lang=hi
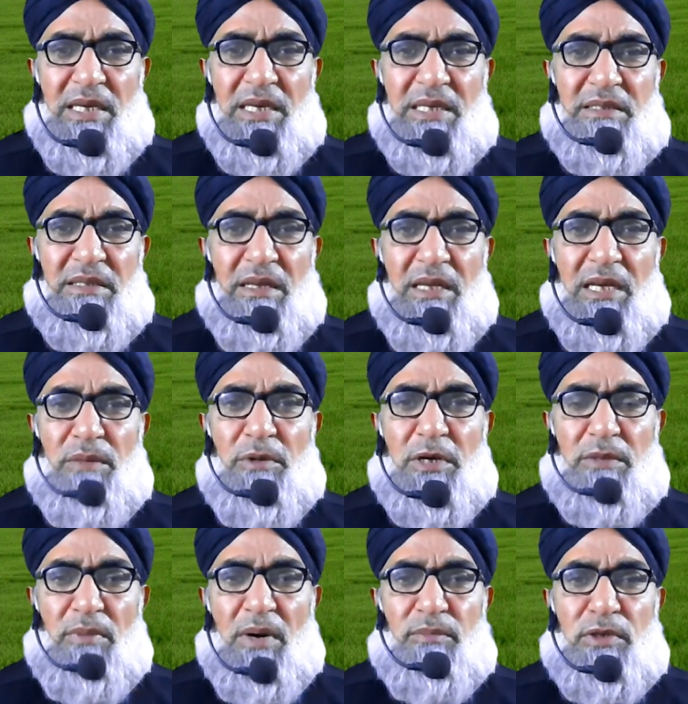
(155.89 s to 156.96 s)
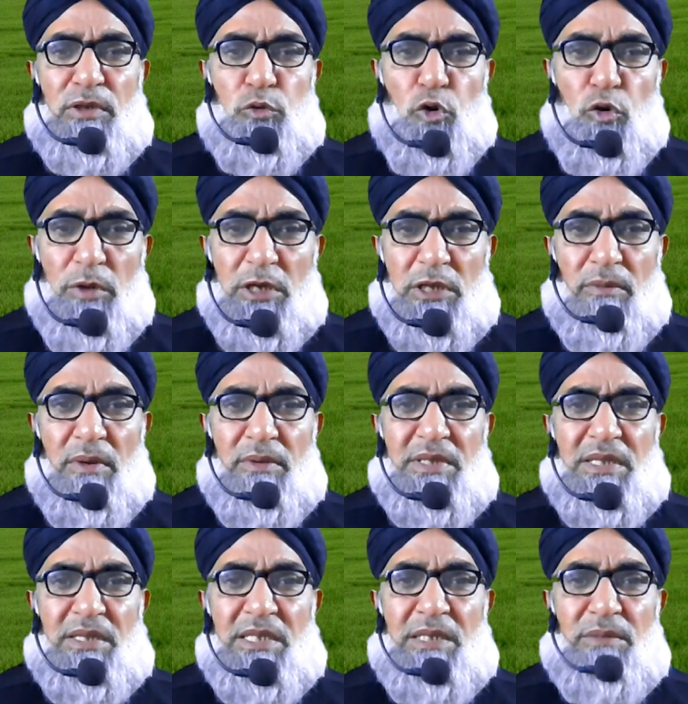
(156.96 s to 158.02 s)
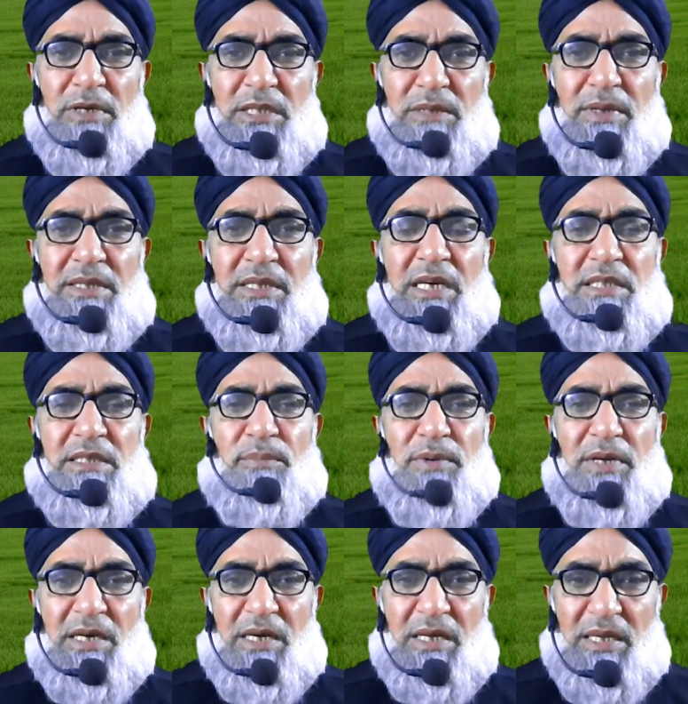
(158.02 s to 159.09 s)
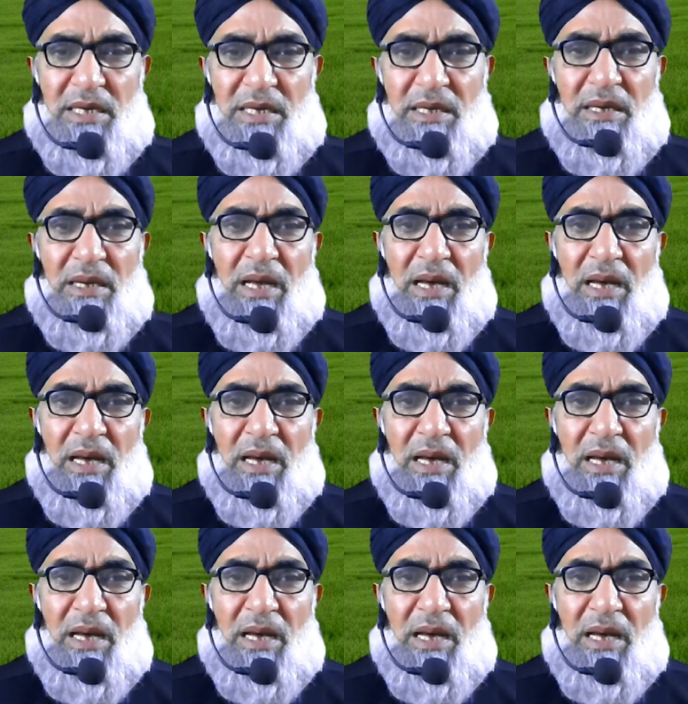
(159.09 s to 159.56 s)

एक से एक मरतबा भी दो मरतबा भी या तीन मरतबा तक स्प्रे करने की